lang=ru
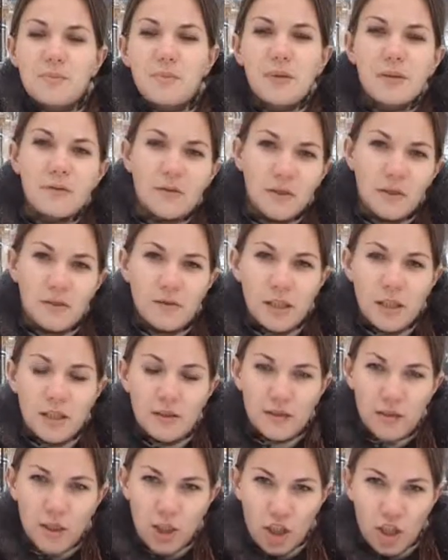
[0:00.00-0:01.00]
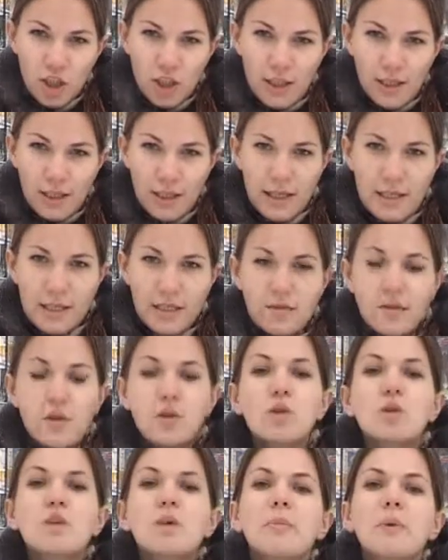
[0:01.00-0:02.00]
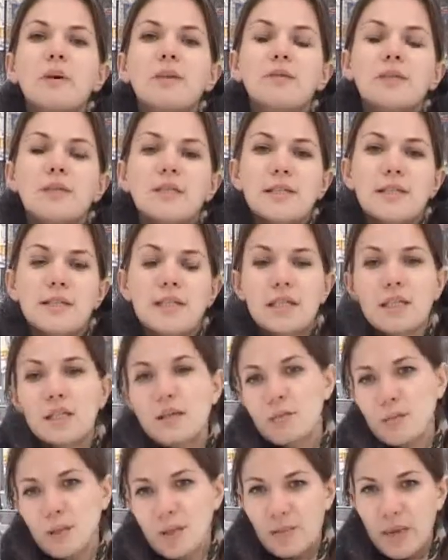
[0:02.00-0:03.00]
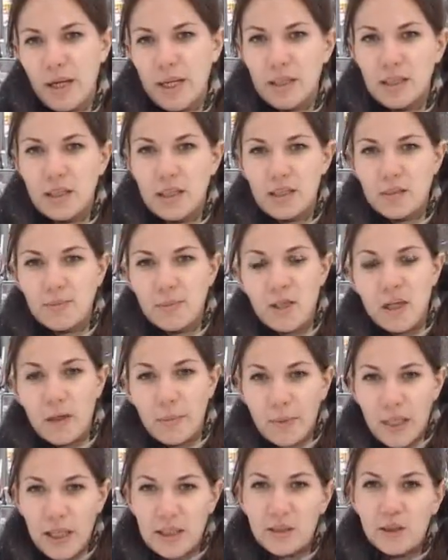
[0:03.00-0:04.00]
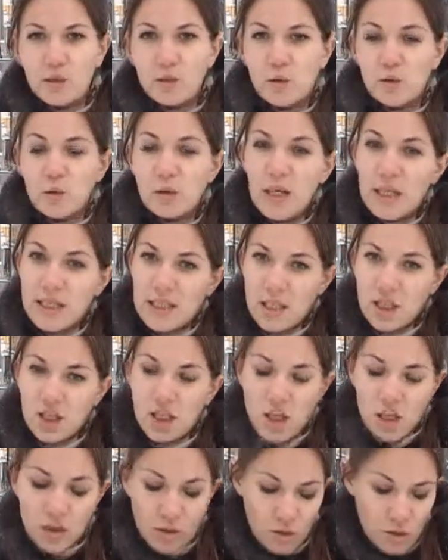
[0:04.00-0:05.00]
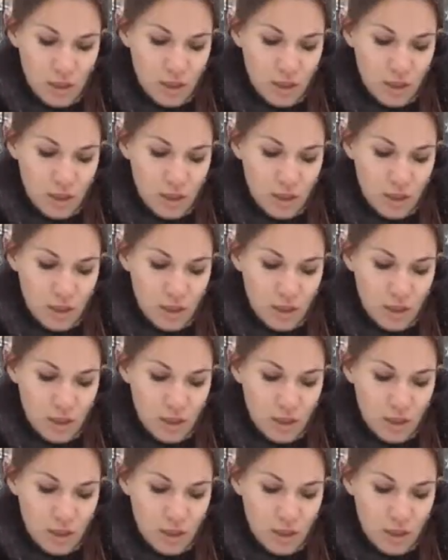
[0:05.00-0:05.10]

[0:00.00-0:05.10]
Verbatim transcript: С 1 января 2013 года повысился и минимальный размер оплаты труда. Сейчас